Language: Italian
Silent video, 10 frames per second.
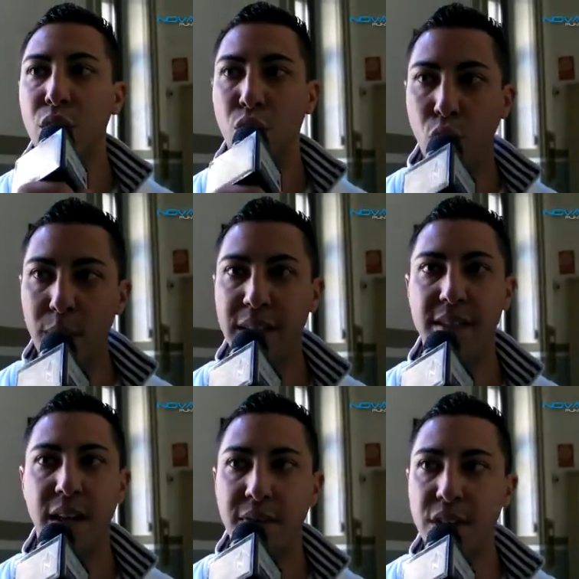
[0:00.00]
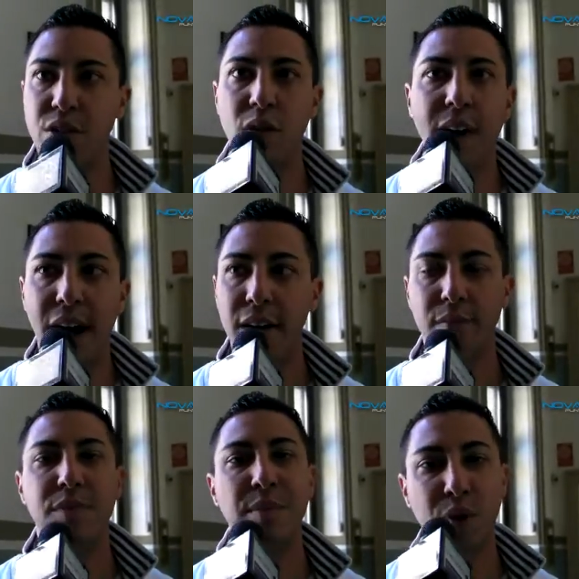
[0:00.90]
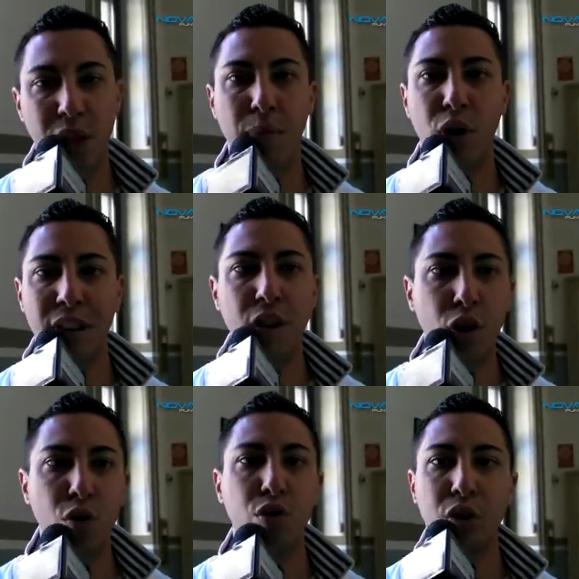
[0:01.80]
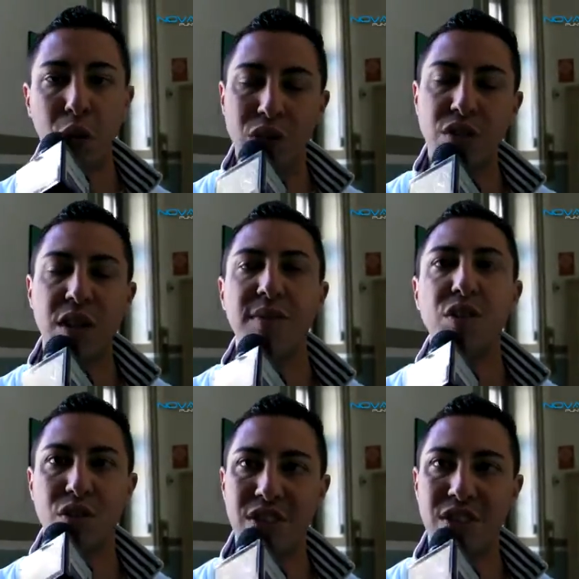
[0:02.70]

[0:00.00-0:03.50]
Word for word: come il servizio va, si potrebbero rendere conto che questo servizio